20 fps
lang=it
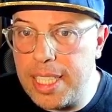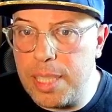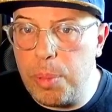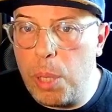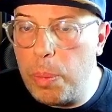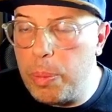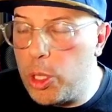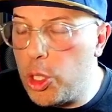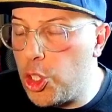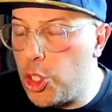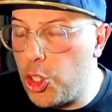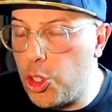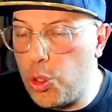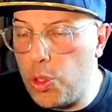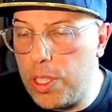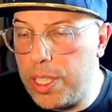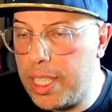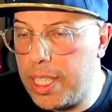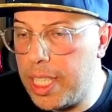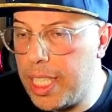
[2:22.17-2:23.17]
Proprio in
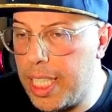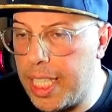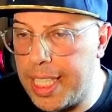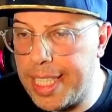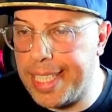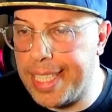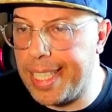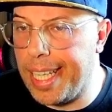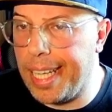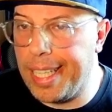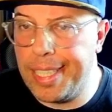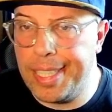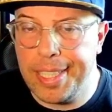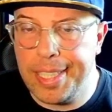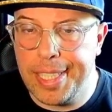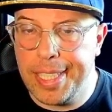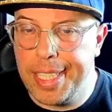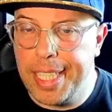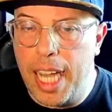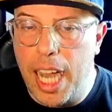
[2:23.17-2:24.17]
scioltezza.
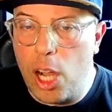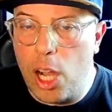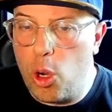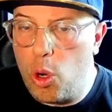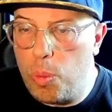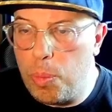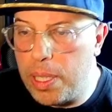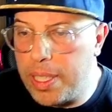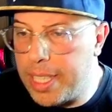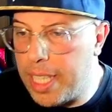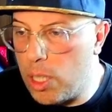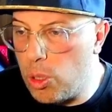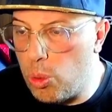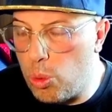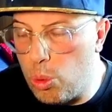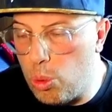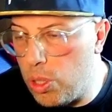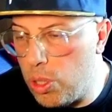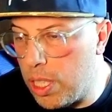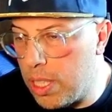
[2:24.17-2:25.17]
Ha comandato
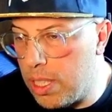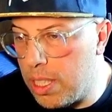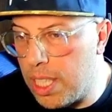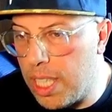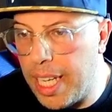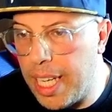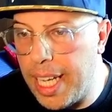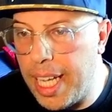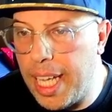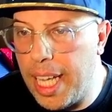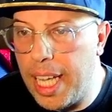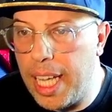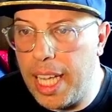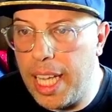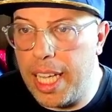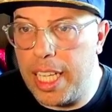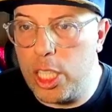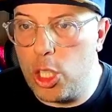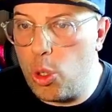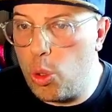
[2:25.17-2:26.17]
tutti e tre
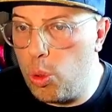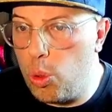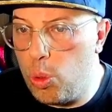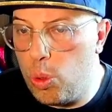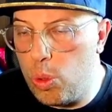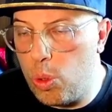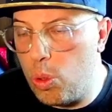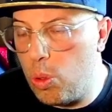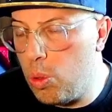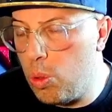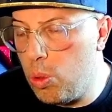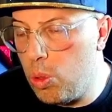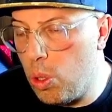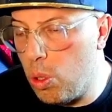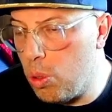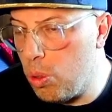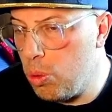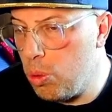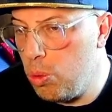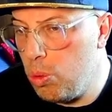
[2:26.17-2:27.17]
i Q, Q1,
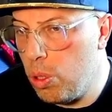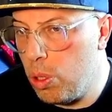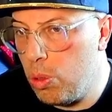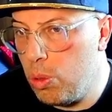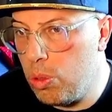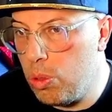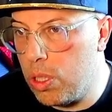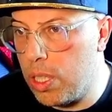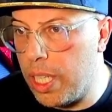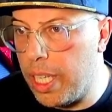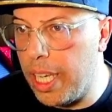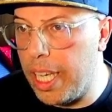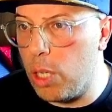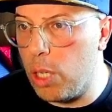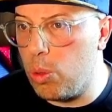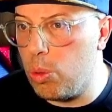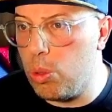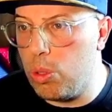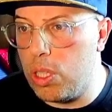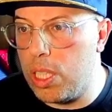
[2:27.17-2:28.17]
Q2, Q3. In
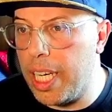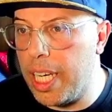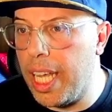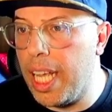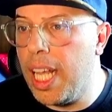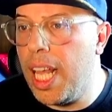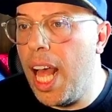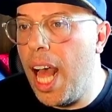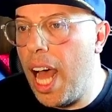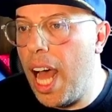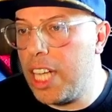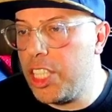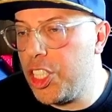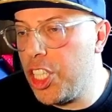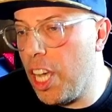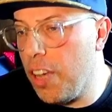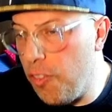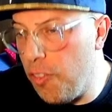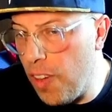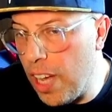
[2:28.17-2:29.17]
Q3 ci
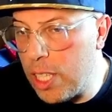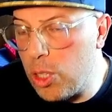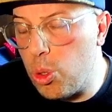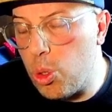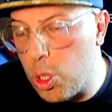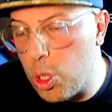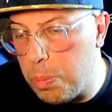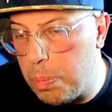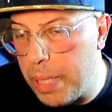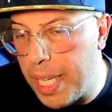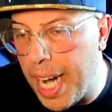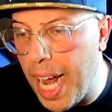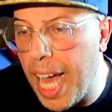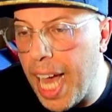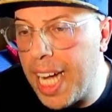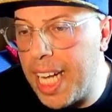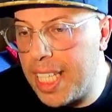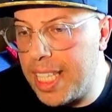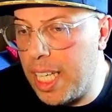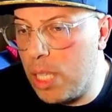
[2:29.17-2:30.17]
ha fatto
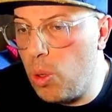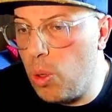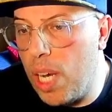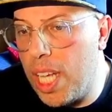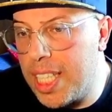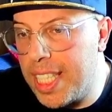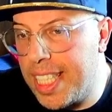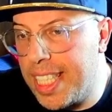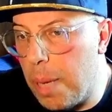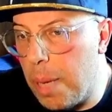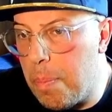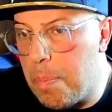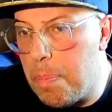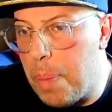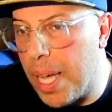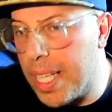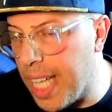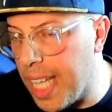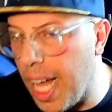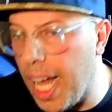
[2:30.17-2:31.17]
sperare, ha dato la
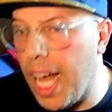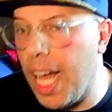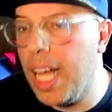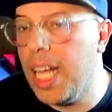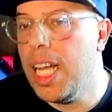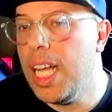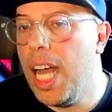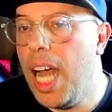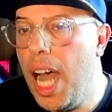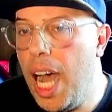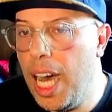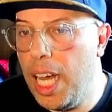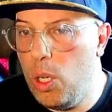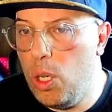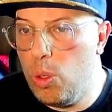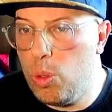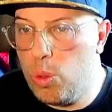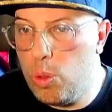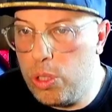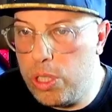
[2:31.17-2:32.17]
zampata
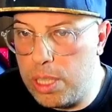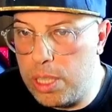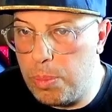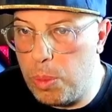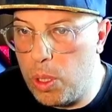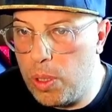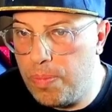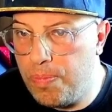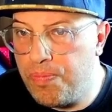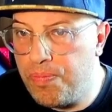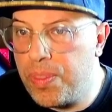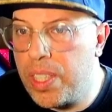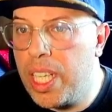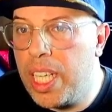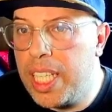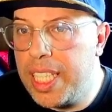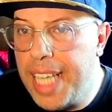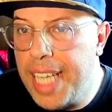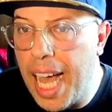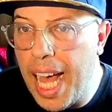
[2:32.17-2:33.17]
all'ultimo.
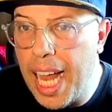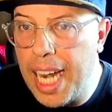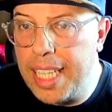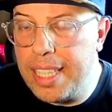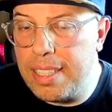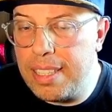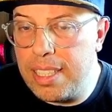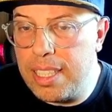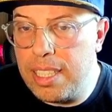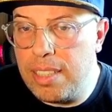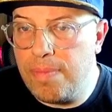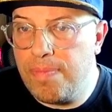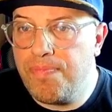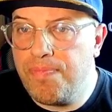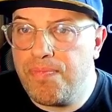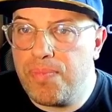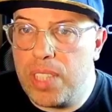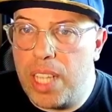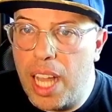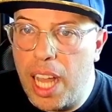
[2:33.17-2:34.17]
Gli altri,
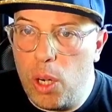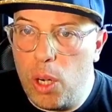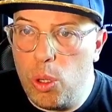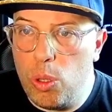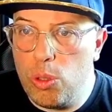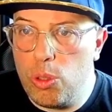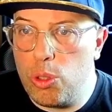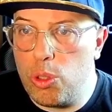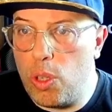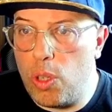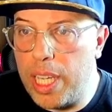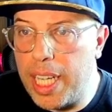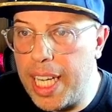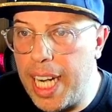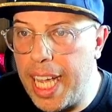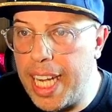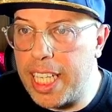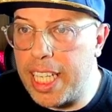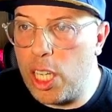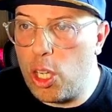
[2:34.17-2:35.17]
Alonso,
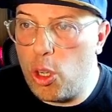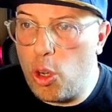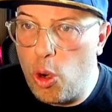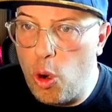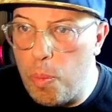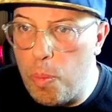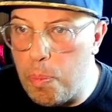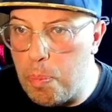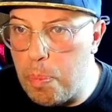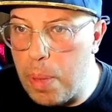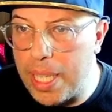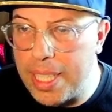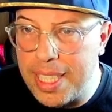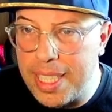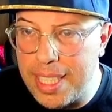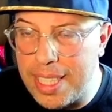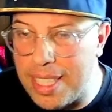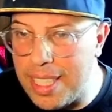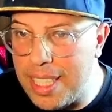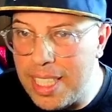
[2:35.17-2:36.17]
Leclerc,
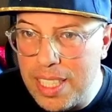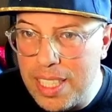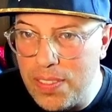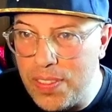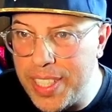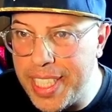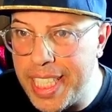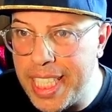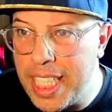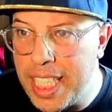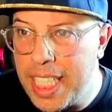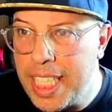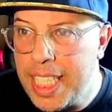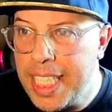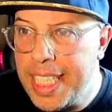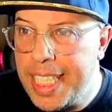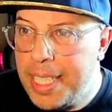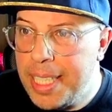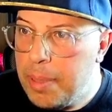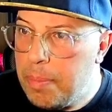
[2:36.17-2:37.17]
combattivi,
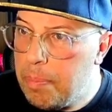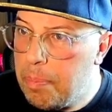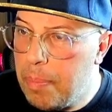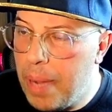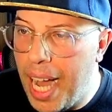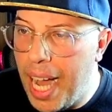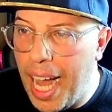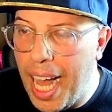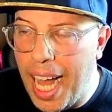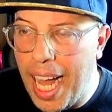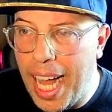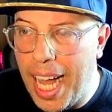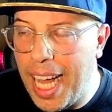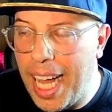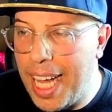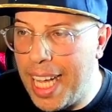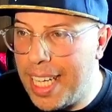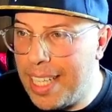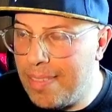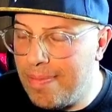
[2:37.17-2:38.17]

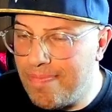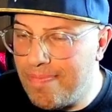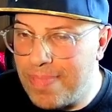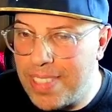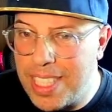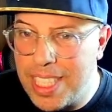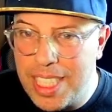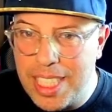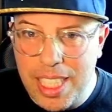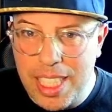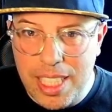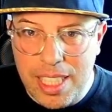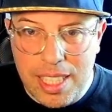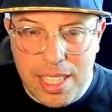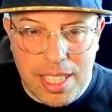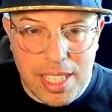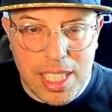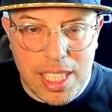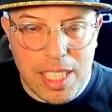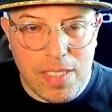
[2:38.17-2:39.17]
ma mm, si
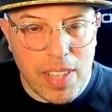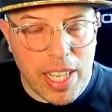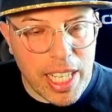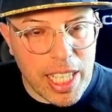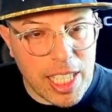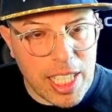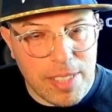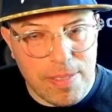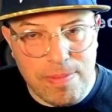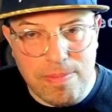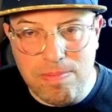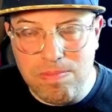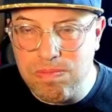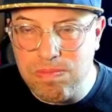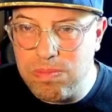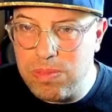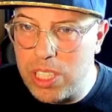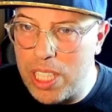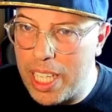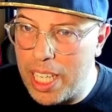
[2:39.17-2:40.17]
sentiva che
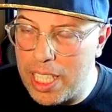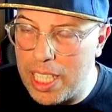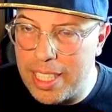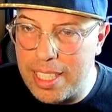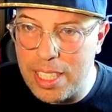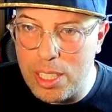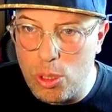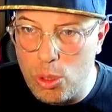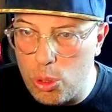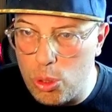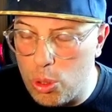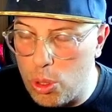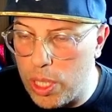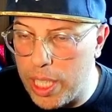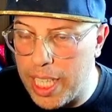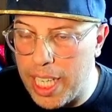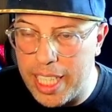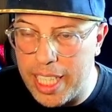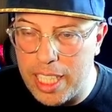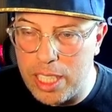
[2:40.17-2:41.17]
c'era il sentore che
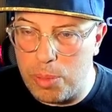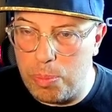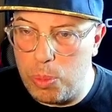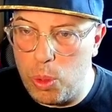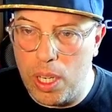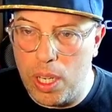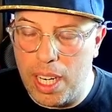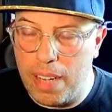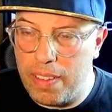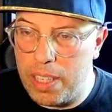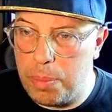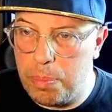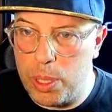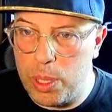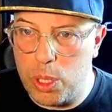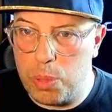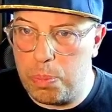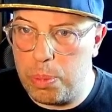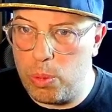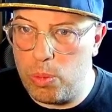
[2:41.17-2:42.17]
la Red Bull l'avrebbe
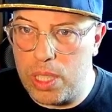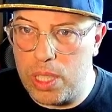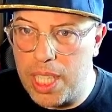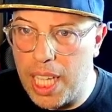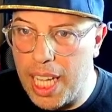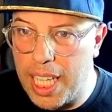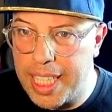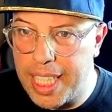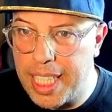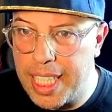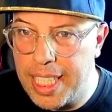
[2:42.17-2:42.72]
spuntata.